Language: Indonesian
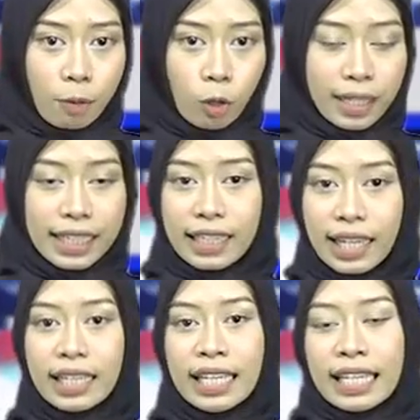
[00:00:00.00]

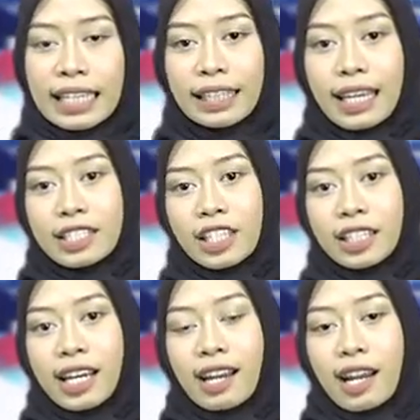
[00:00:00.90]
Purbalingga
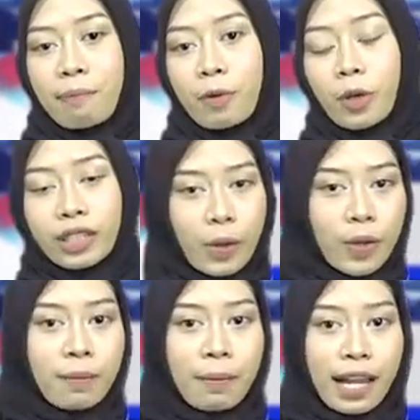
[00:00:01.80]
ditargetkan rampung
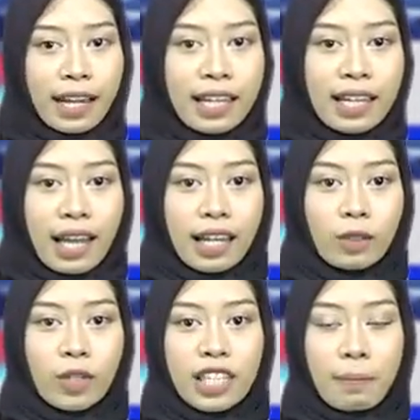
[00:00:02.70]
tahun depan. Hal
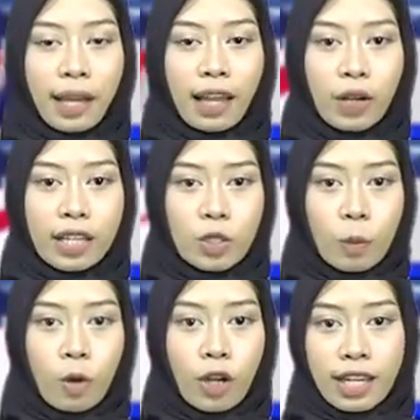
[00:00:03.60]
itu disampaikan oleh
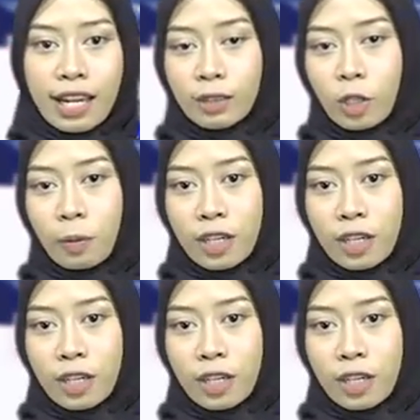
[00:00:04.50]
Subkoordinator